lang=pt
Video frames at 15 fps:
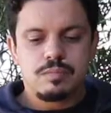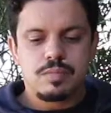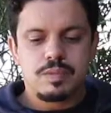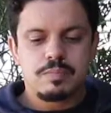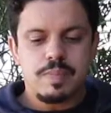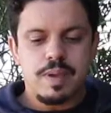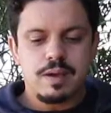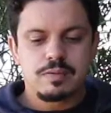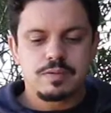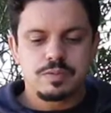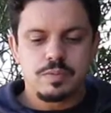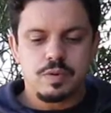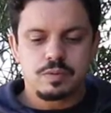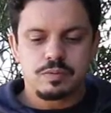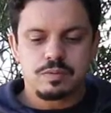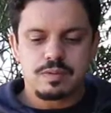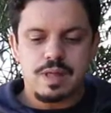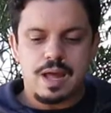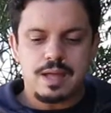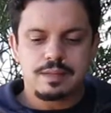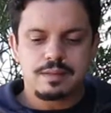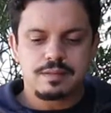Me pego de mãos
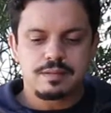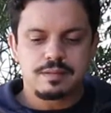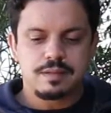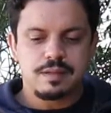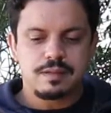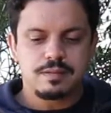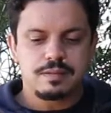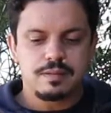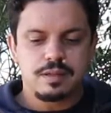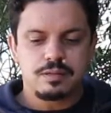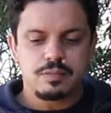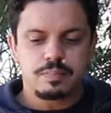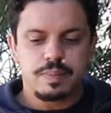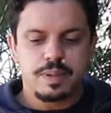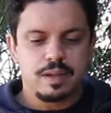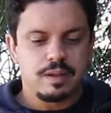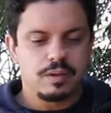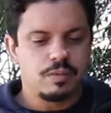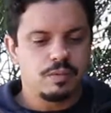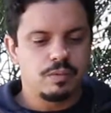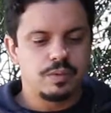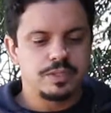dadas descendo pela
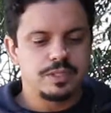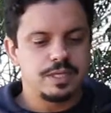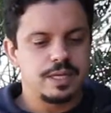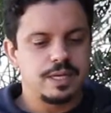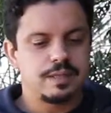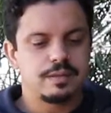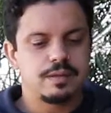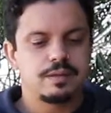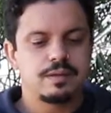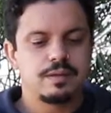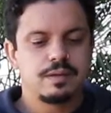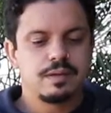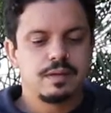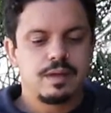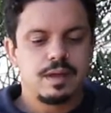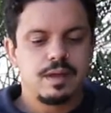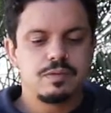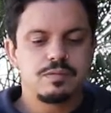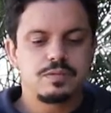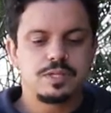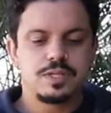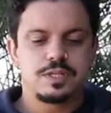rua direita
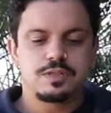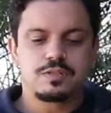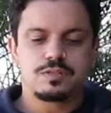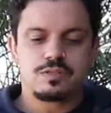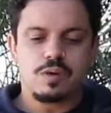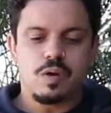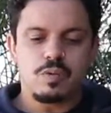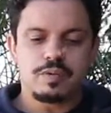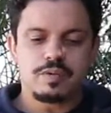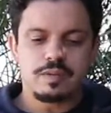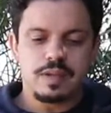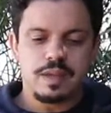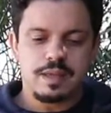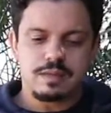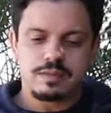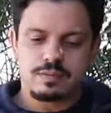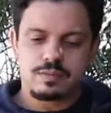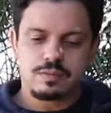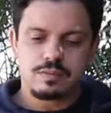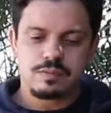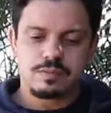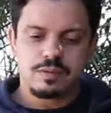em um dia de sol e
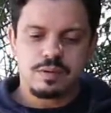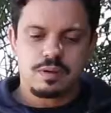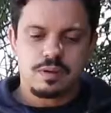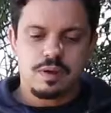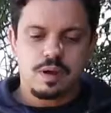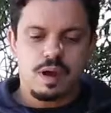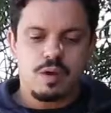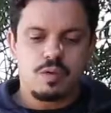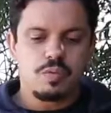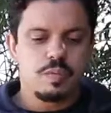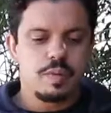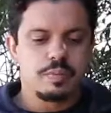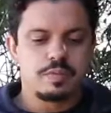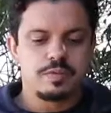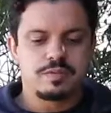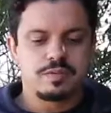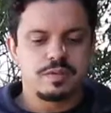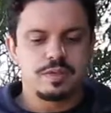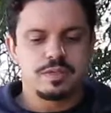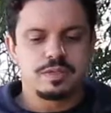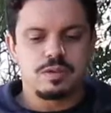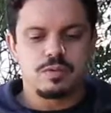silêncio. Alguma
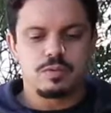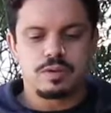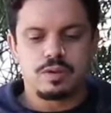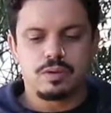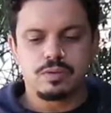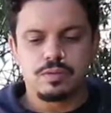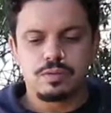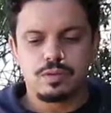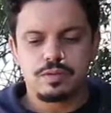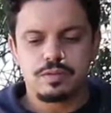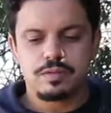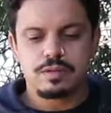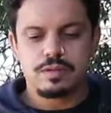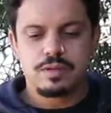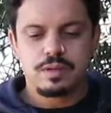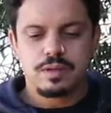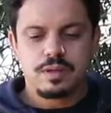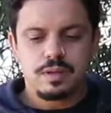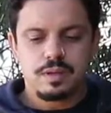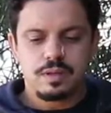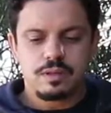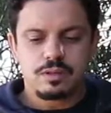buzina de algodão doce
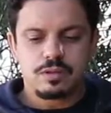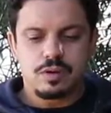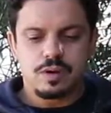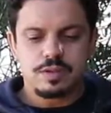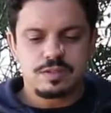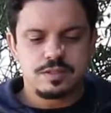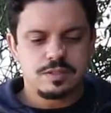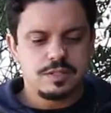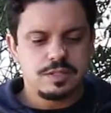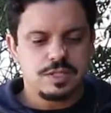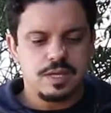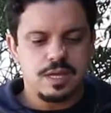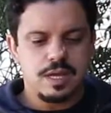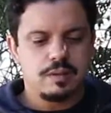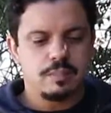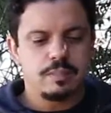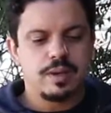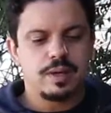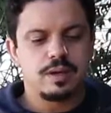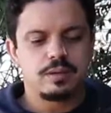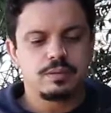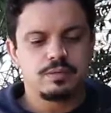e trotes de chinelo
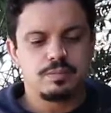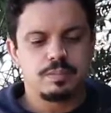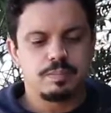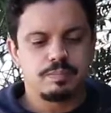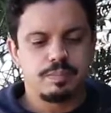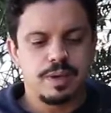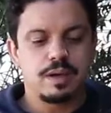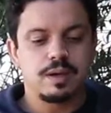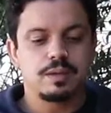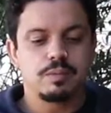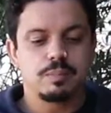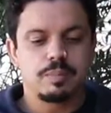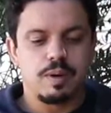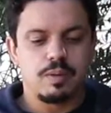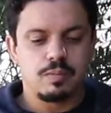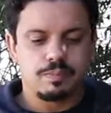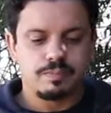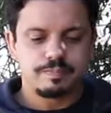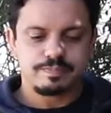pegando, pegando pão.